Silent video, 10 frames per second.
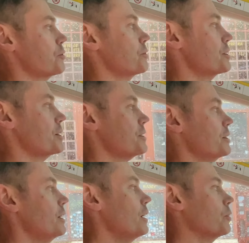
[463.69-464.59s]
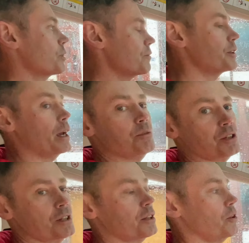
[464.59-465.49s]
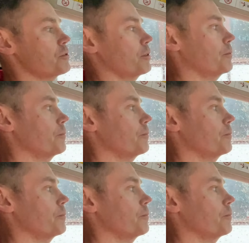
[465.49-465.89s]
trudne czasy, które wydaje mi się, że nadchodzą.